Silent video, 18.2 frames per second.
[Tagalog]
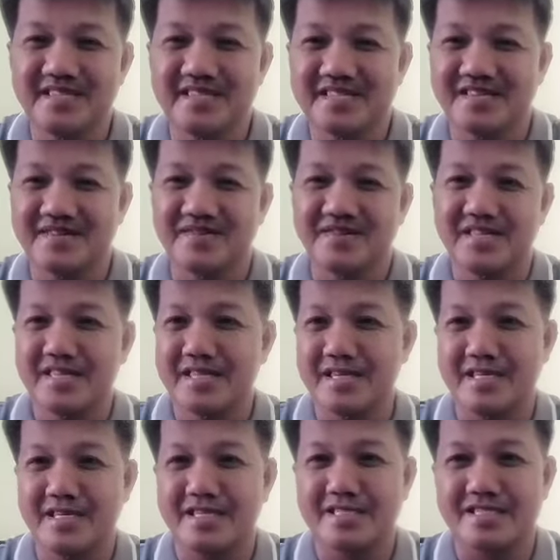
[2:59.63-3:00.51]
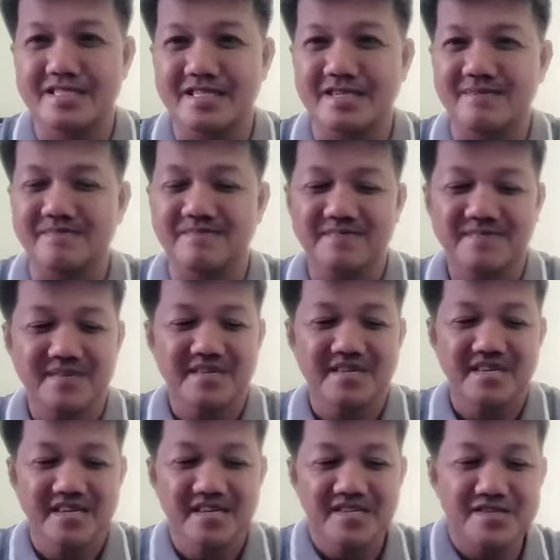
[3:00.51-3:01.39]
hindi daw iniisip.
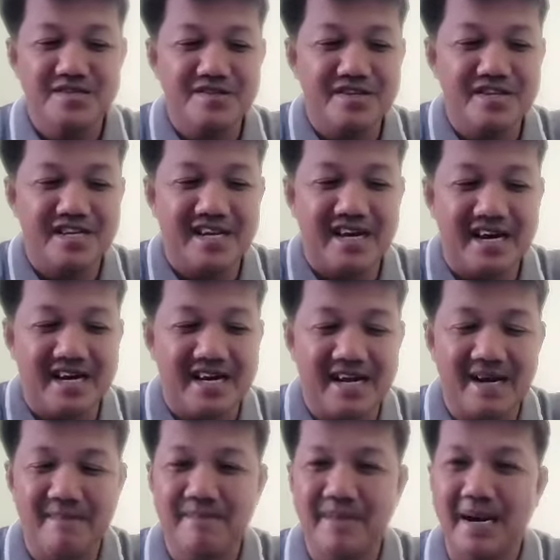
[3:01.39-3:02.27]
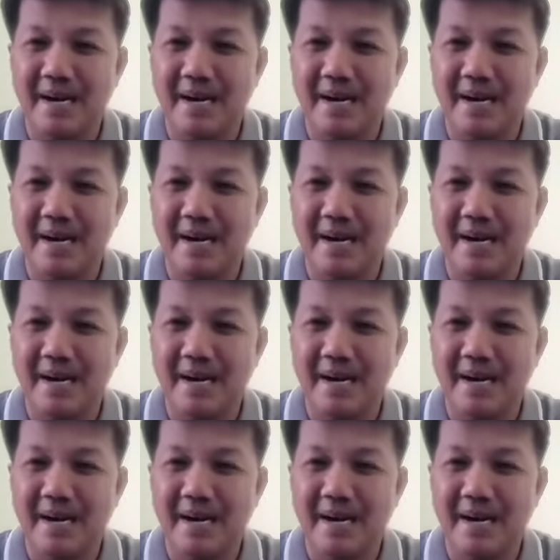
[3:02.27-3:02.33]
Yun lang. Ang